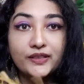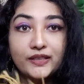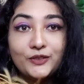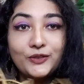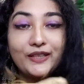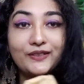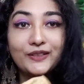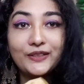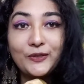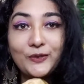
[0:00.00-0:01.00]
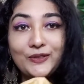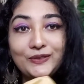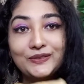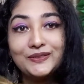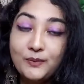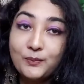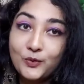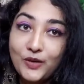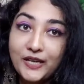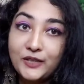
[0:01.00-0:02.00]
से तो देख सकते हो
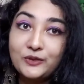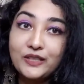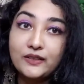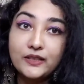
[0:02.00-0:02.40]
पूरा ही कुर्ता